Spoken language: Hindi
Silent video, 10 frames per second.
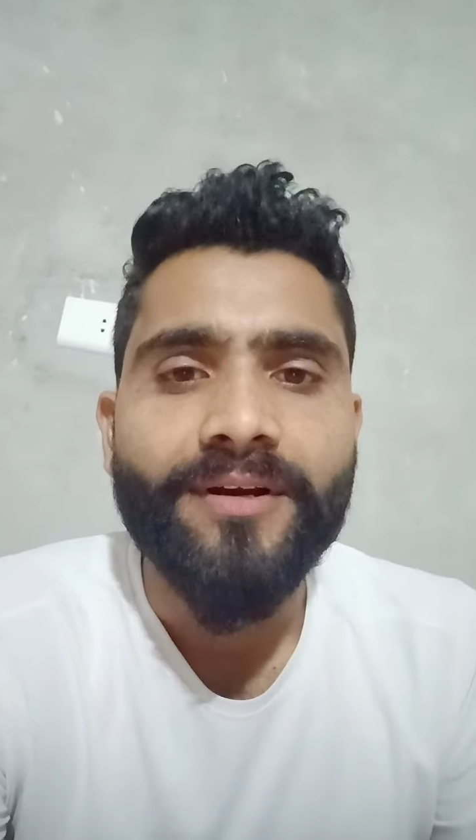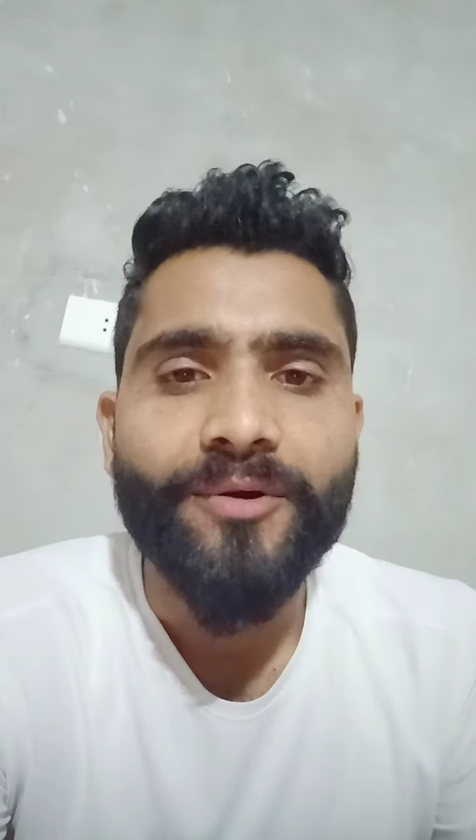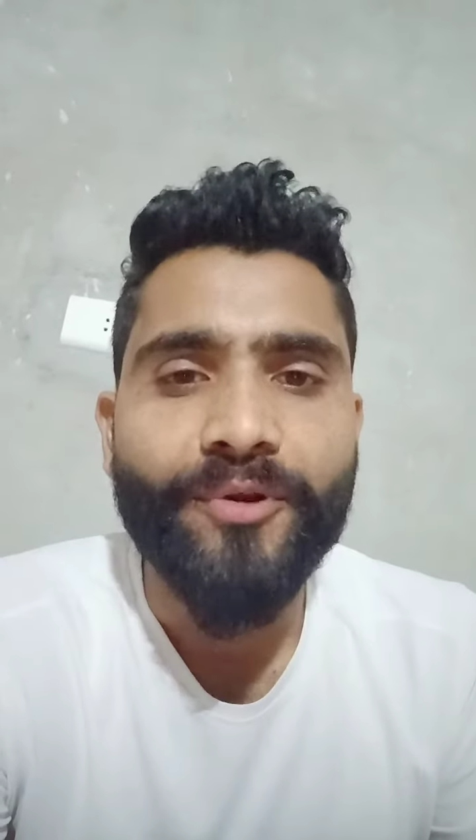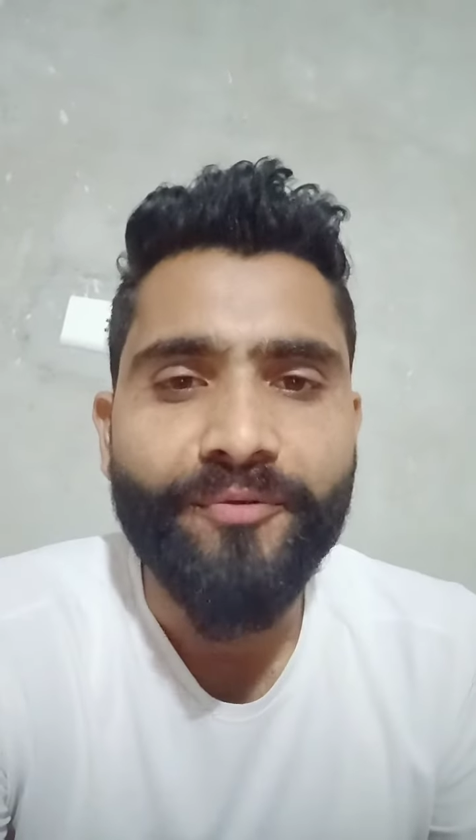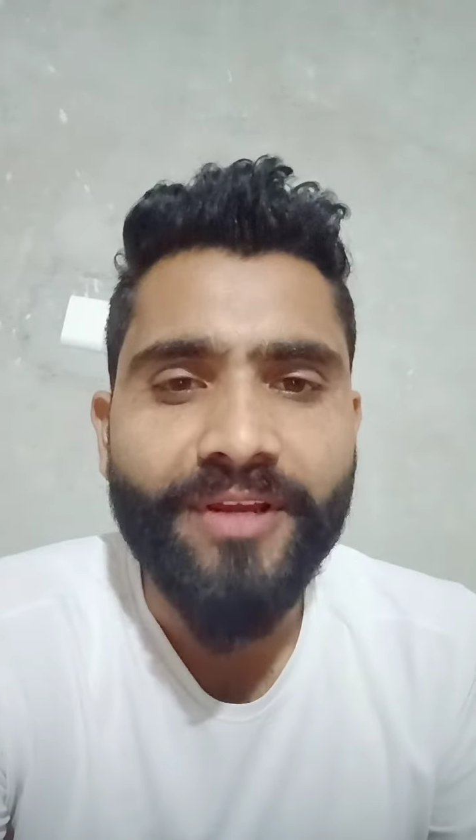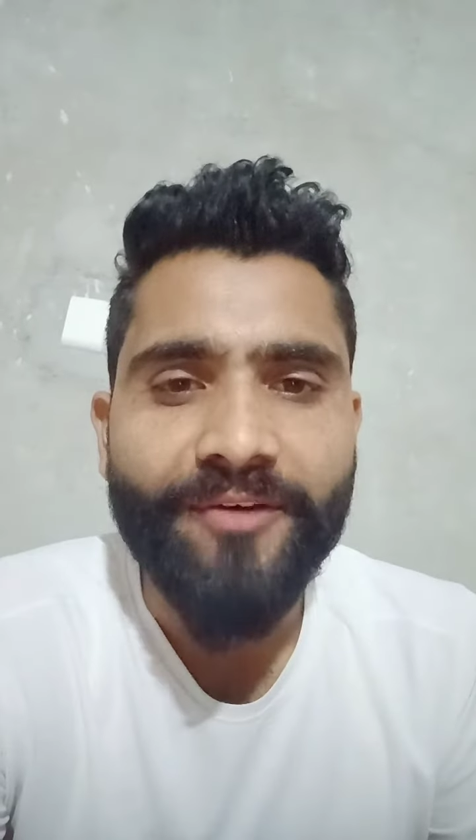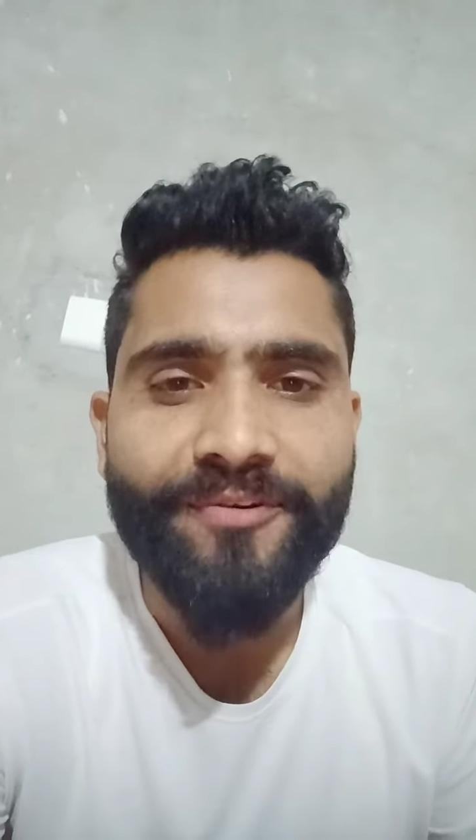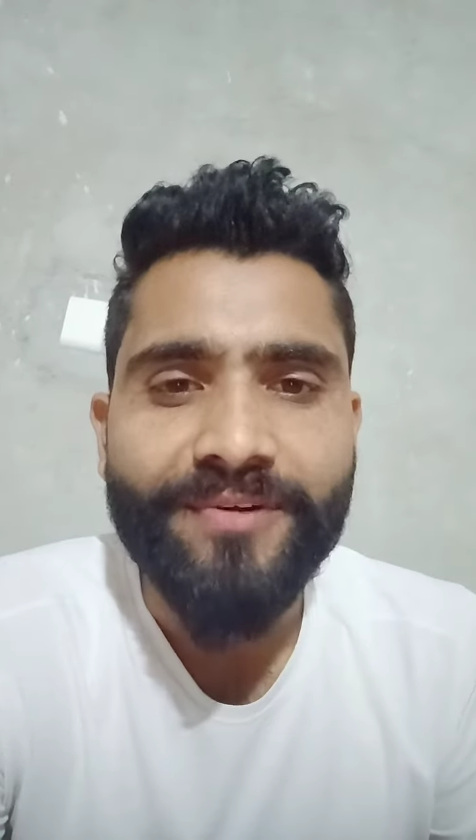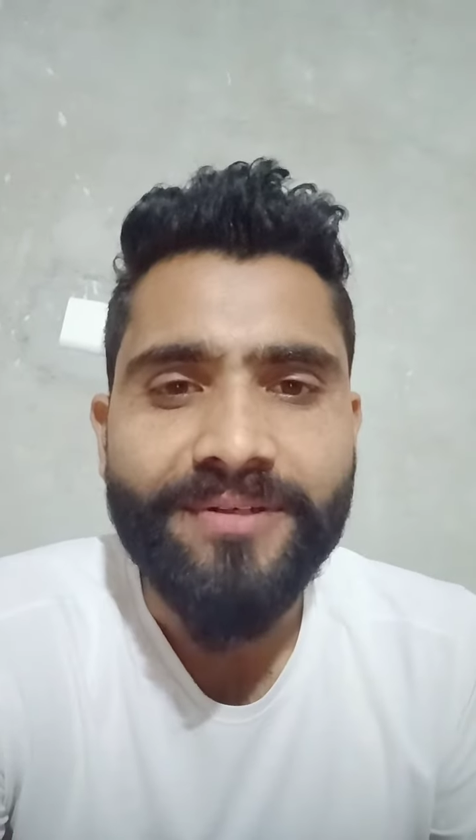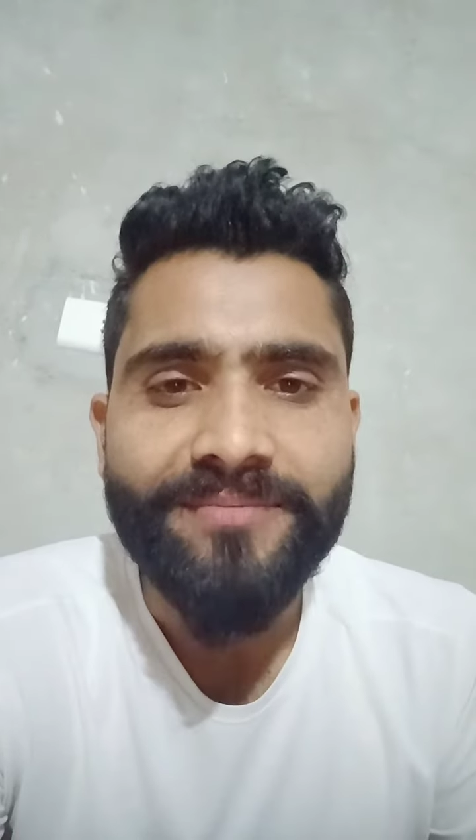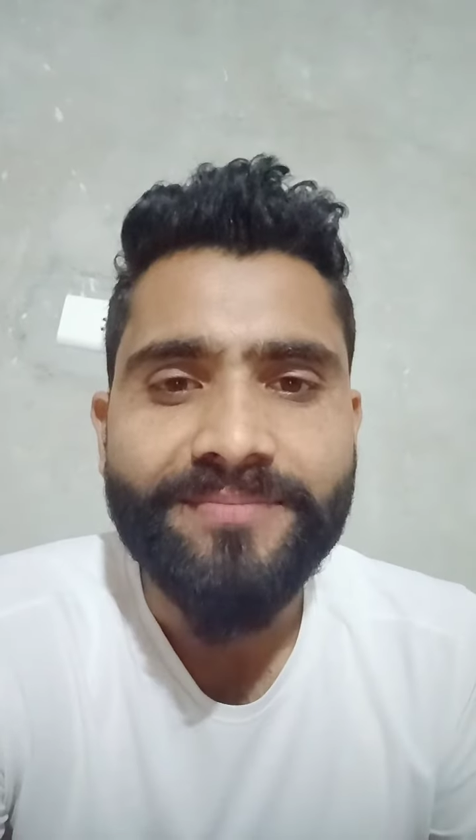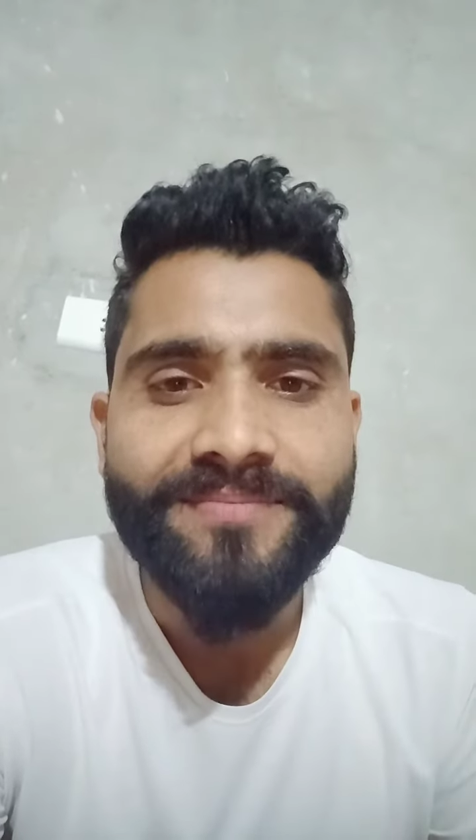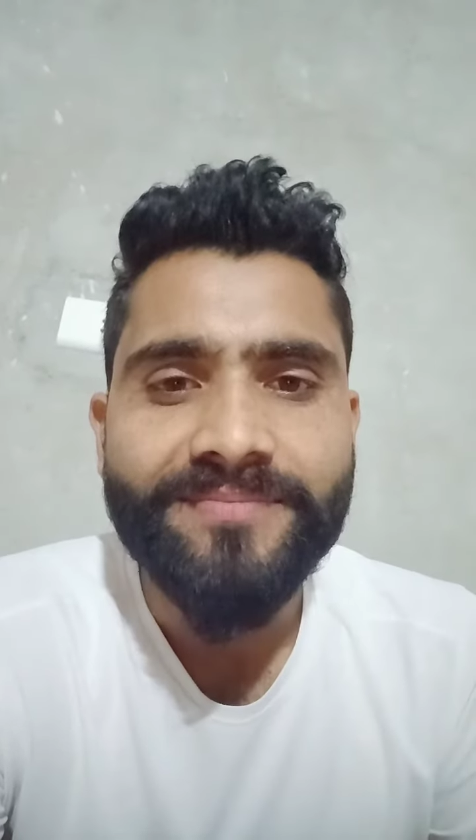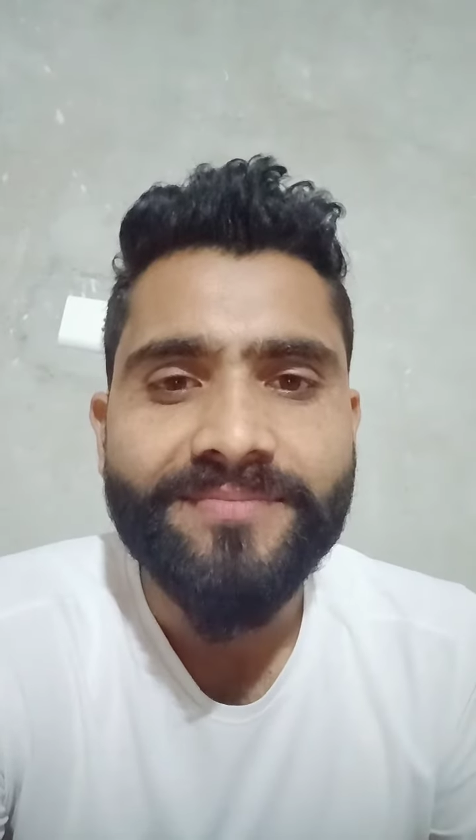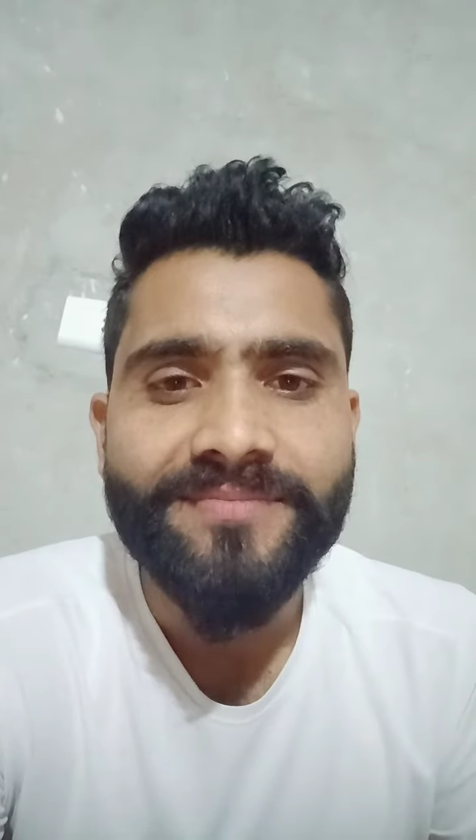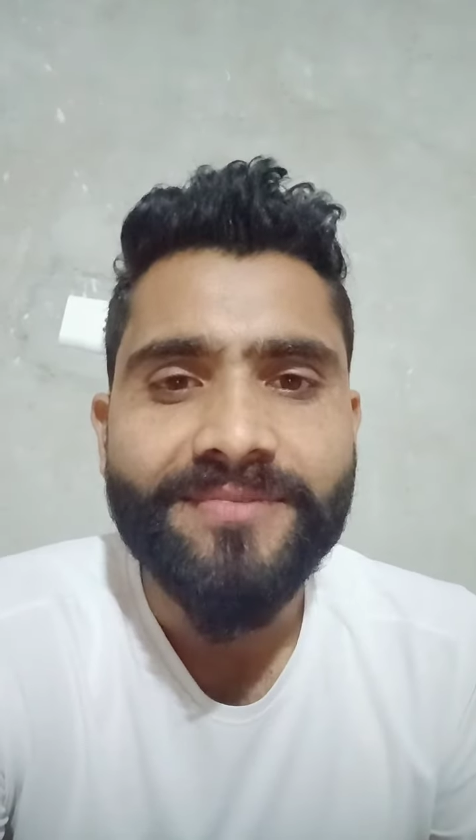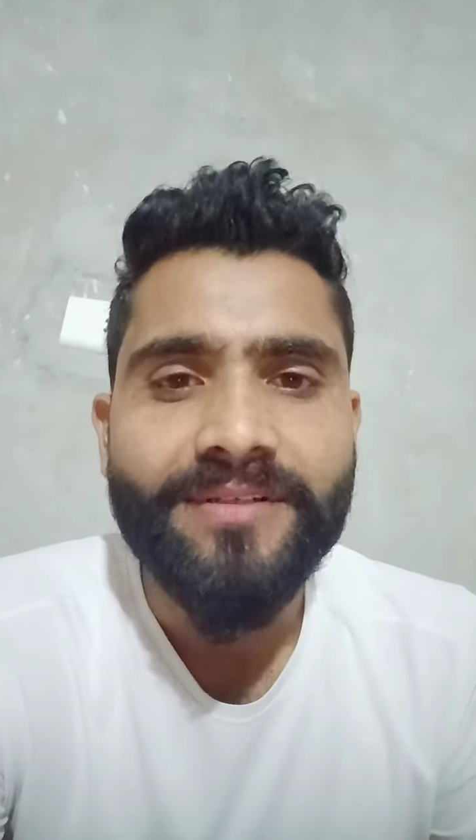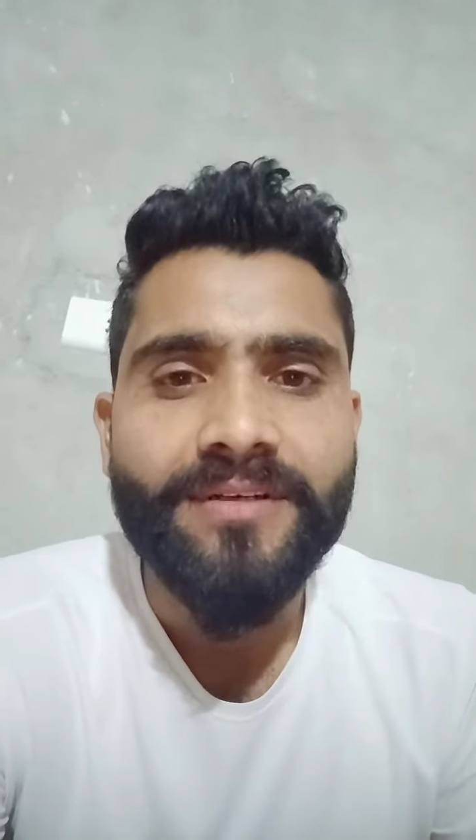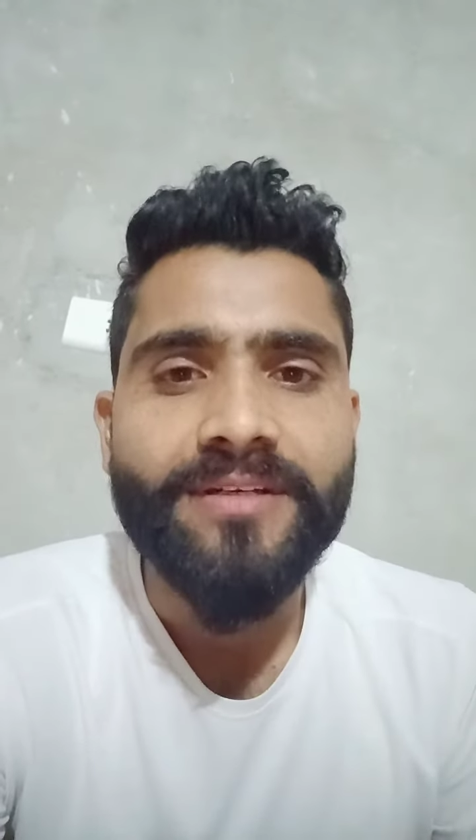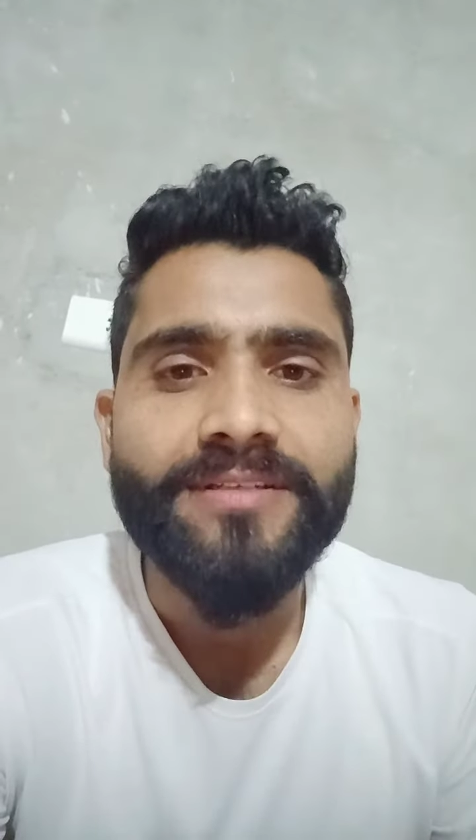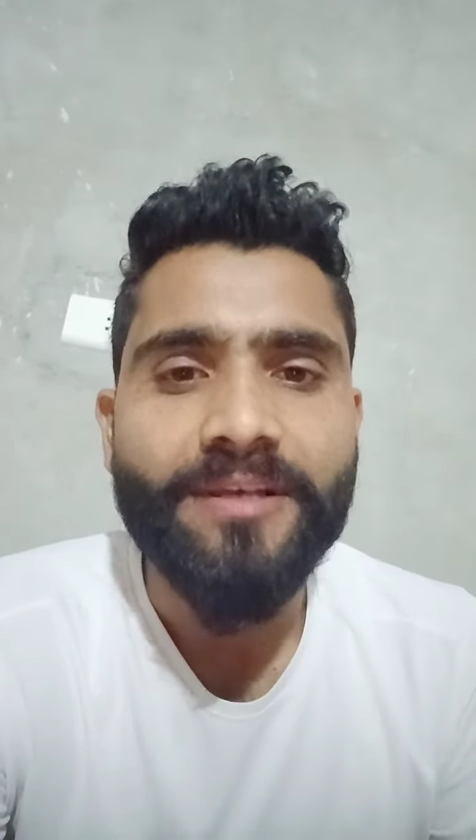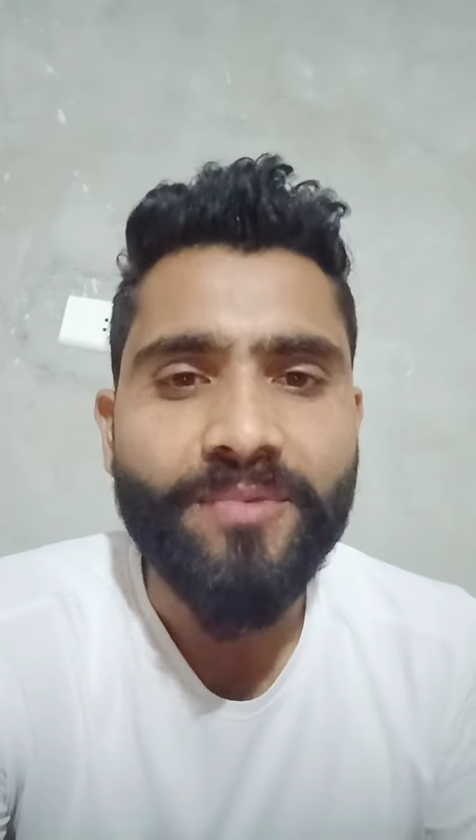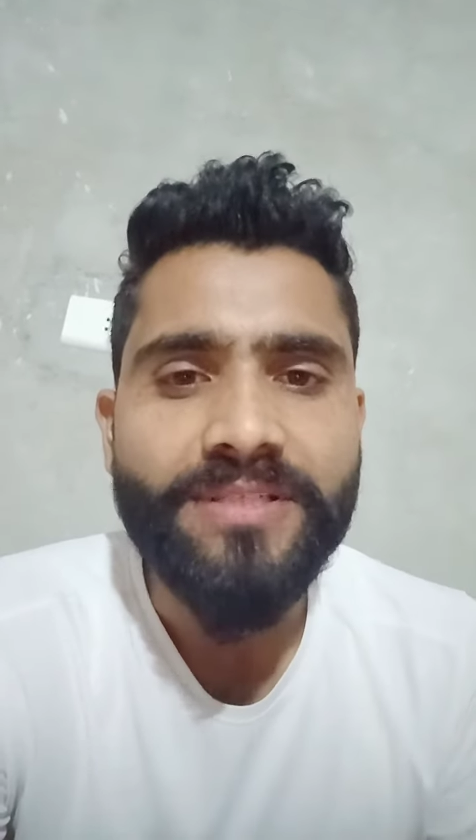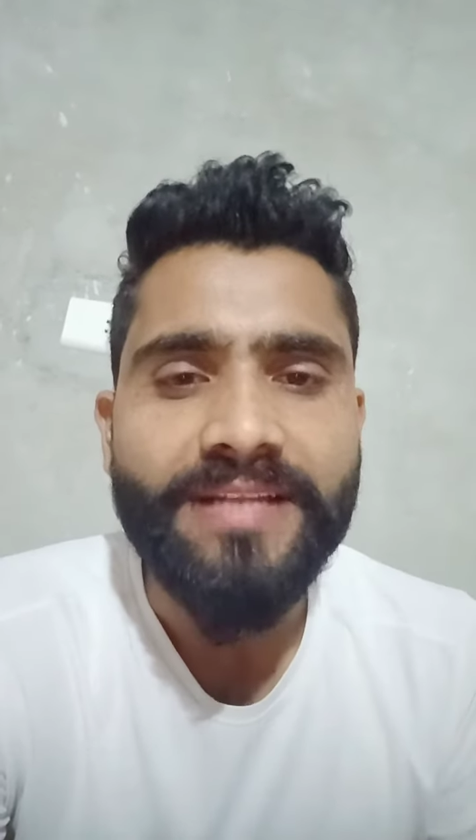गुड इवनिंग एवरीवन सभी